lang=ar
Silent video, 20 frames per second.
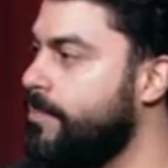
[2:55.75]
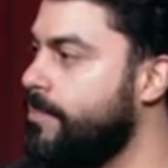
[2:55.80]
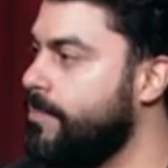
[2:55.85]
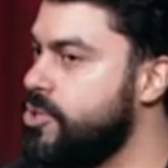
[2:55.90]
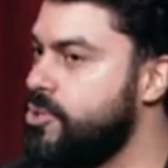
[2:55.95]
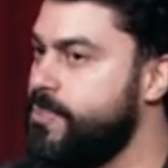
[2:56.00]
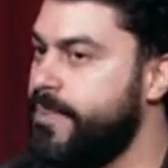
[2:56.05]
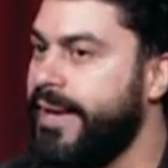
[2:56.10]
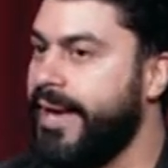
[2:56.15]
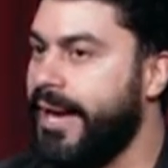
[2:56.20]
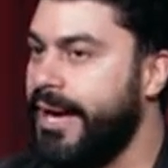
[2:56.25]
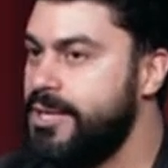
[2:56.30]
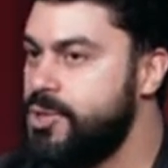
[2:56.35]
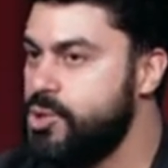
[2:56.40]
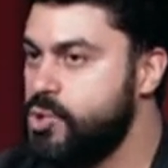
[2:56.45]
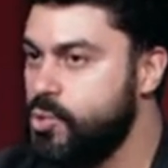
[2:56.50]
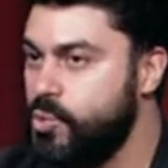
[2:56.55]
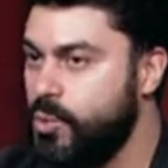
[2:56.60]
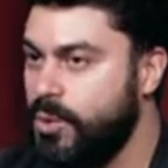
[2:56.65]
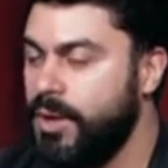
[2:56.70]
مش
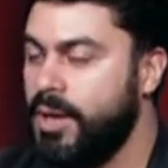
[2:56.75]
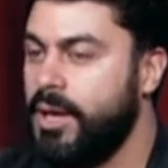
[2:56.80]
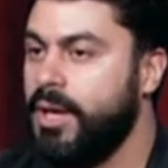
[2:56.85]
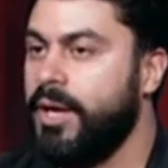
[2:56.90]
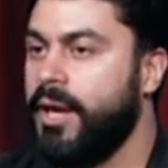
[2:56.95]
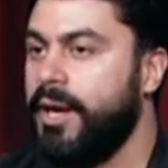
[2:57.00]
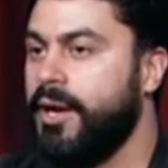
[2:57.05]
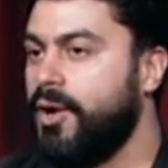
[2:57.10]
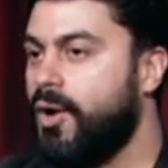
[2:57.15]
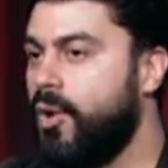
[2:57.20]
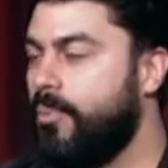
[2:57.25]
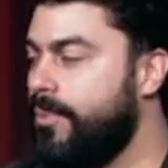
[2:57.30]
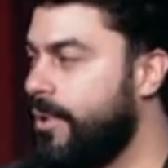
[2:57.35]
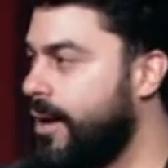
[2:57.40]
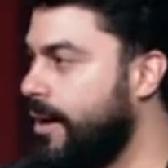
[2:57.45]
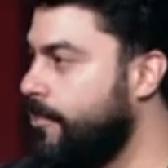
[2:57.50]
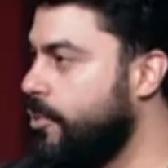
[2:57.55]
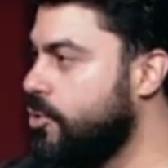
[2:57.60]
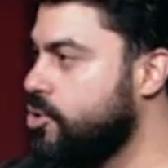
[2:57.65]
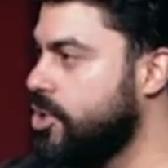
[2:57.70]
بيحسوا ان هم
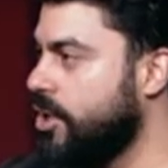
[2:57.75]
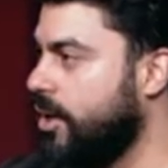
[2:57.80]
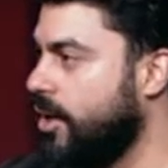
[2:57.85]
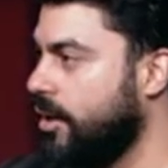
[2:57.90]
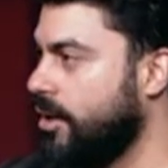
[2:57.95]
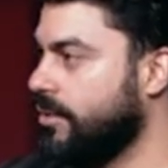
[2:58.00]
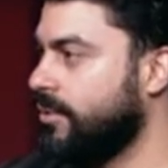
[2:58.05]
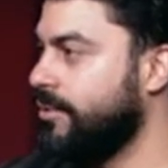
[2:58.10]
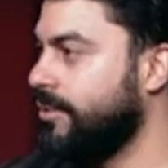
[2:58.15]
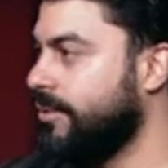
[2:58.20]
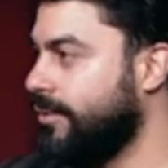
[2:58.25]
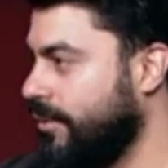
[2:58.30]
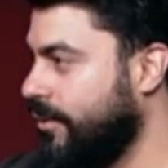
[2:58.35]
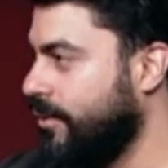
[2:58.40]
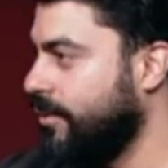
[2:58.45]
عملوا شيء غلط